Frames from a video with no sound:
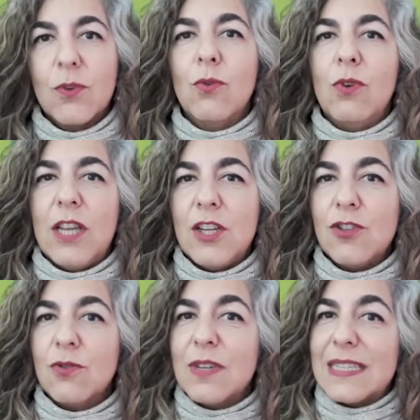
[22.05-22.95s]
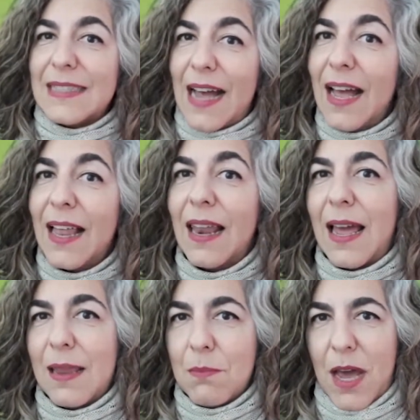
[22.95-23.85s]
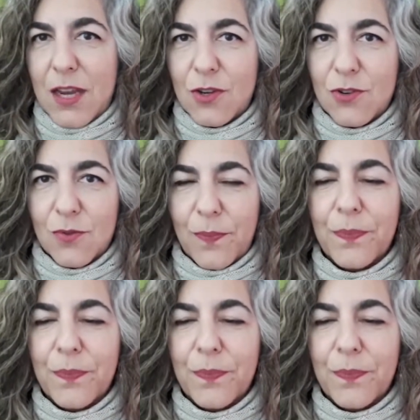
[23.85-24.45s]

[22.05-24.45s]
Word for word: O lixo está lá embaixo.